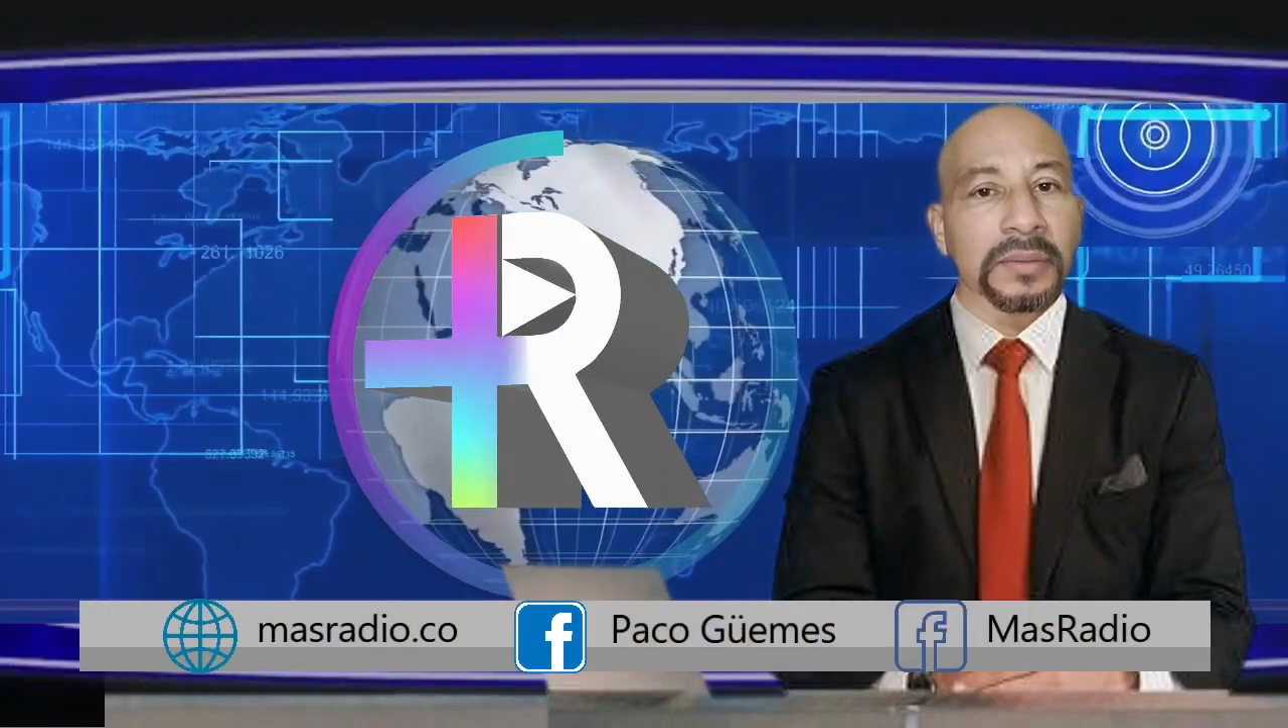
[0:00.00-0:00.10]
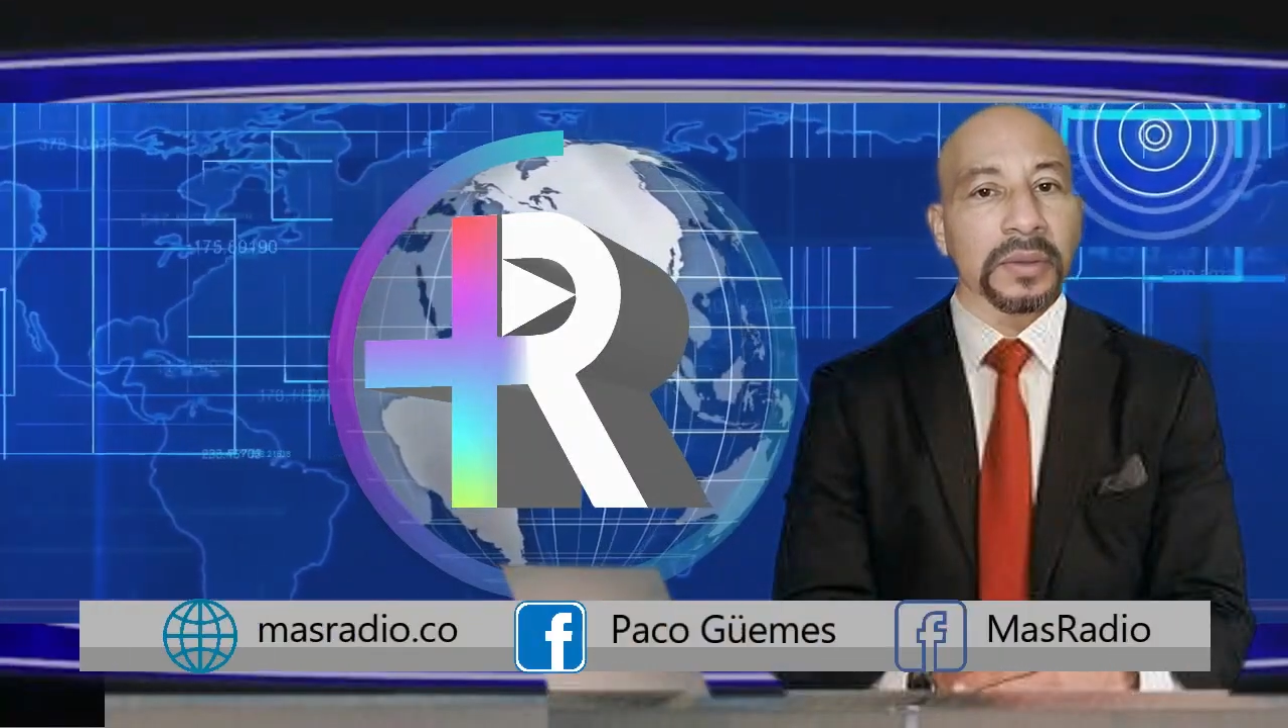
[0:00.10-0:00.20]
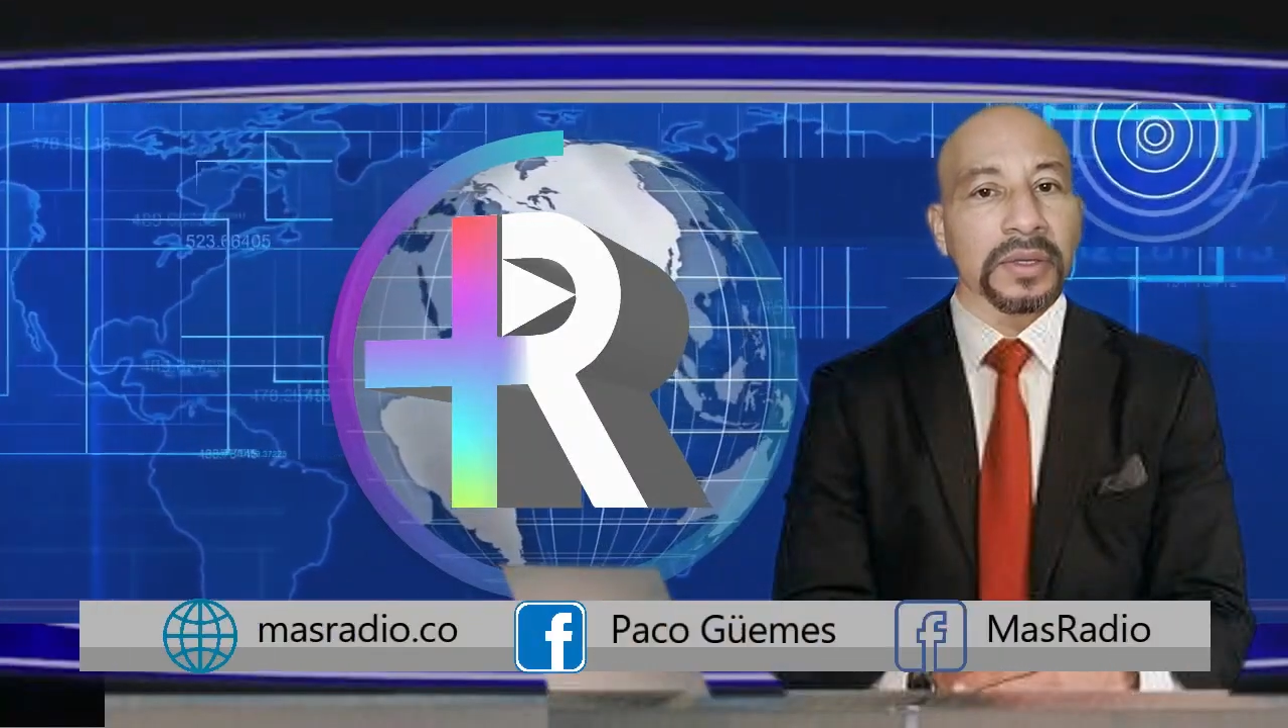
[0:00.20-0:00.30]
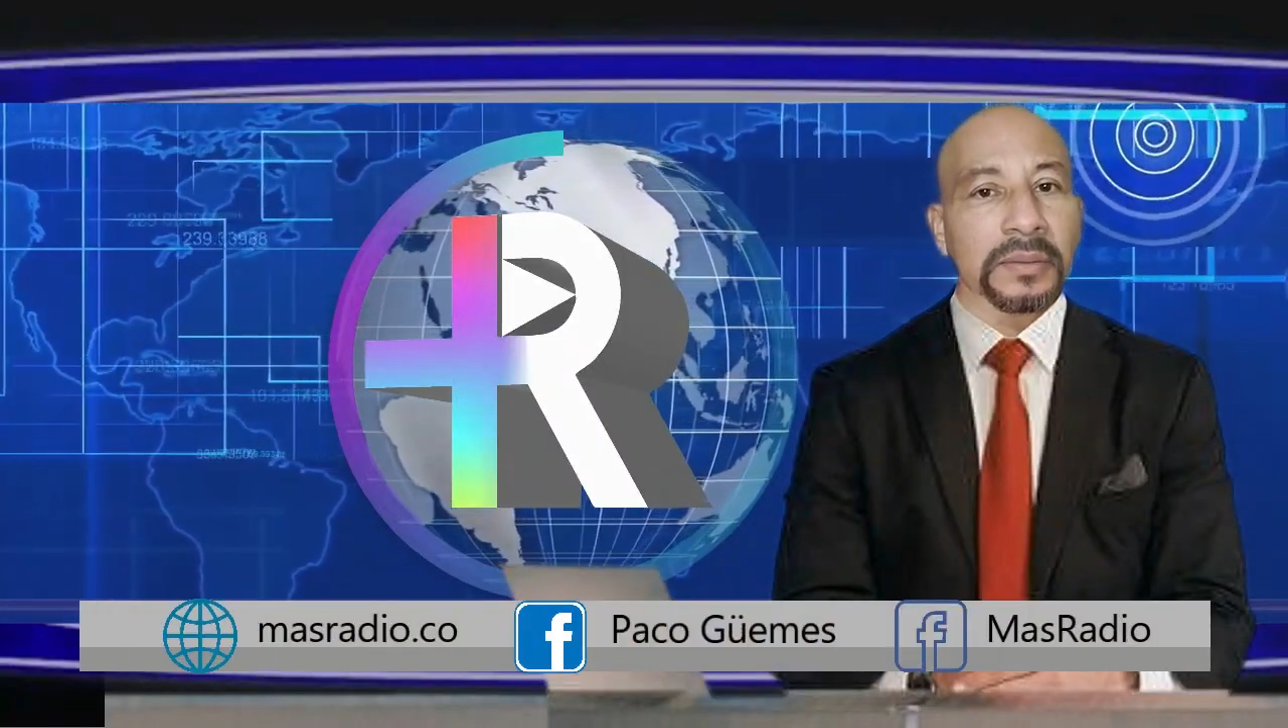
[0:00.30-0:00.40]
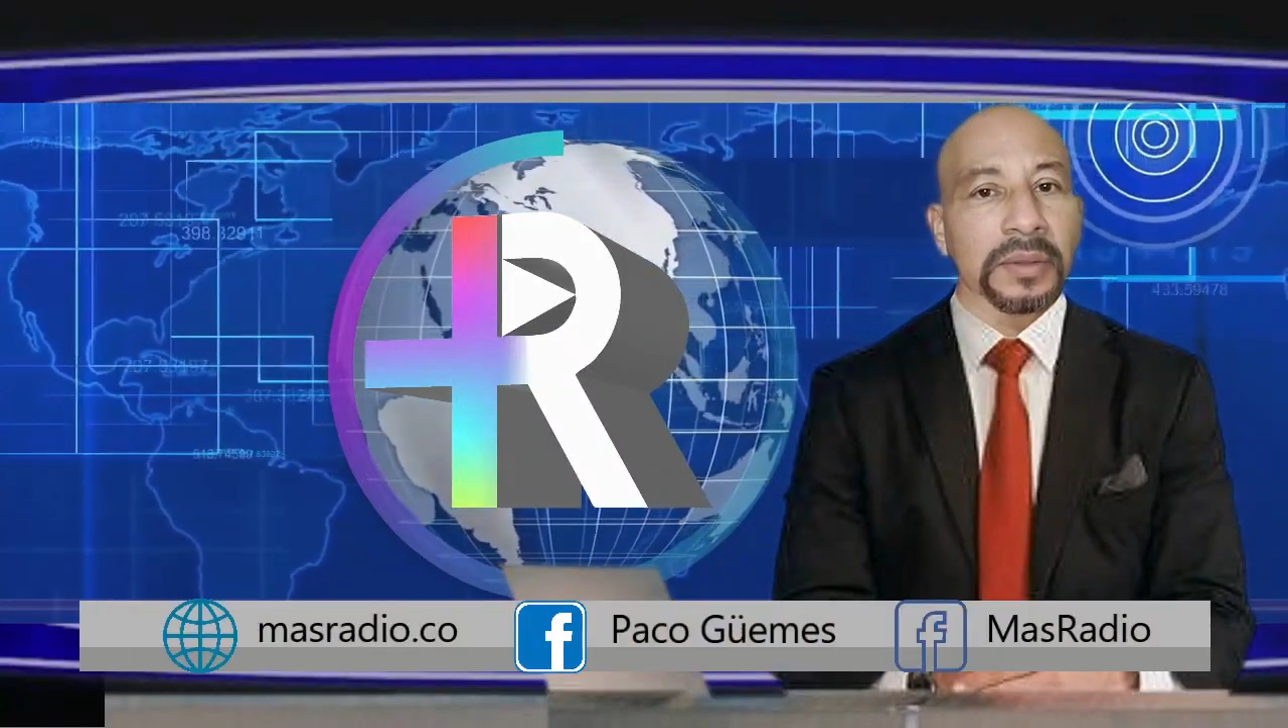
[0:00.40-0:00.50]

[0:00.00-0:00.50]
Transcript: al voto